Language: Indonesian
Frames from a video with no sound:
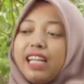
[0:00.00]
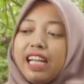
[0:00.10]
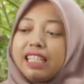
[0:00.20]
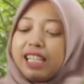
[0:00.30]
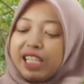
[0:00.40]

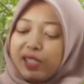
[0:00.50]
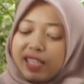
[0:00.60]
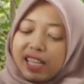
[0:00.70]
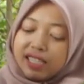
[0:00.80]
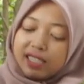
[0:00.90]
Nah
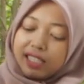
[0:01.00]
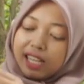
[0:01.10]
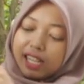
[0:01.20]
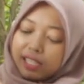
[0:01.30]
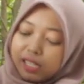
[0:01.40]
selanjutnya
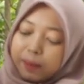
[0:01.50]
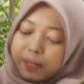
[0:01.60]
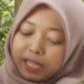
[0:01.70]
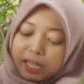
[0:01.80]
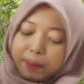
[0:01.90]
setelah ke
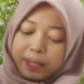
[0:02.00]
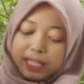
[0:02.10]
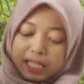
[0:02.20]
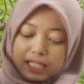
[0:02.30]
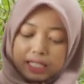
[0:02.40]
bagian depan
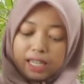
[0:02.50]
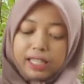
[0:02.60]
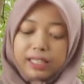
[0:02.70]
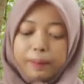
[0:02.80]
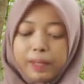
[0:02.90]
tadi
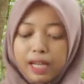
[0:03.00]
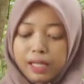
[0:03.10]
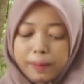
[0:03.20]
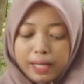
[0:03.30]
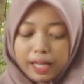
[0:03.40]
sekarang kita
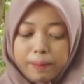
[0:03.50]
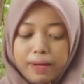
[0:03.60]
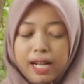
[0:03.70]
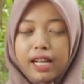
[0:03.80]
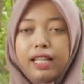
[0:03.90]
pindah ke bagian
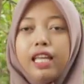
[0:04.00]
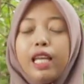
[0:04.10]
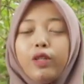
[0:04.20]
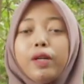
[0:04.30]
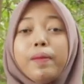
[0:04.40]
belakangnya
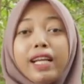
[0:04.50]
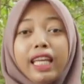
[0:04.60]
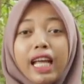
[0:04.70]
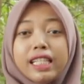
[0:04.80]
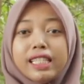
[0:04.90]
yaitu ke
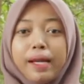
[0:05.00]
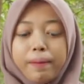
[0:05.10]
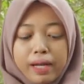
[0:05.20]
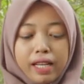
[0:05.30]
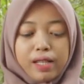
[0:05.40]
bagian
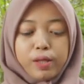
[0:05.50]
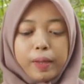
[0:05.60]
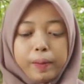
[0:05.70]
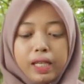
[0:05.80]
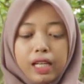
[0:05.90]
chamber ya
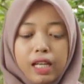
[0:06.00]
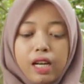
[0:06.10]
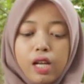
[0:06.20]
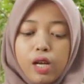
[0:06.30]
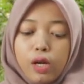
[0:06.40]
Sobat Bediler
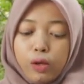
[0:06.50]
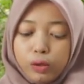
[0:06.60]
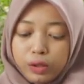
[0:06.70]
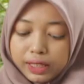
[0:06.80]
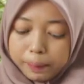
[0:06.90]

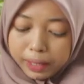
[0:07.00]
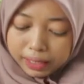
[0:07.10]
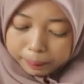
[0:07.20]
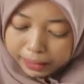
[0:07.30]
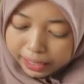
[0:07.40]
Untuk
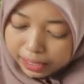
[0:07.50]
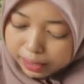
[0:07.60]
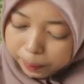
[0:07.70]
chamber tampilannya